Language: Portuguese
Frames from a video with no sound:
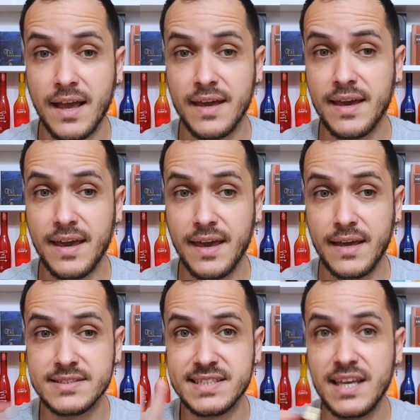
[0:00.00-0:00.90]

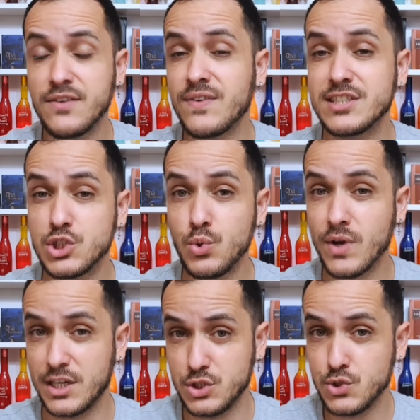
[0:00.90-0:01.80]
é, sem invadir o
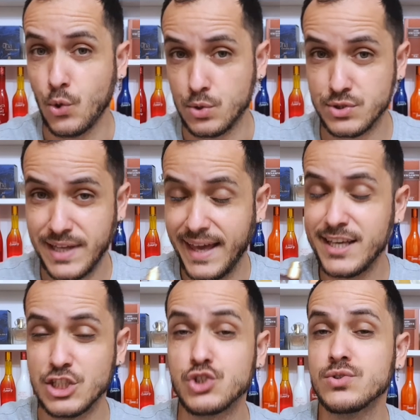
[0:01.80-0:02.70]
lugar dos outros. É
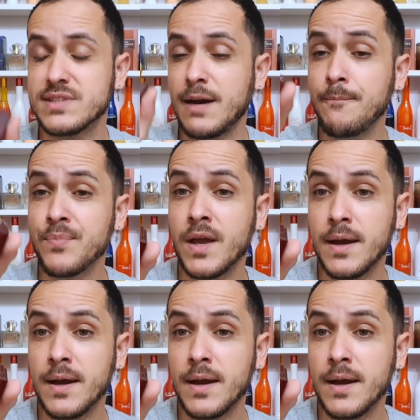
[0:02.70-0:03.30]
isso, tá?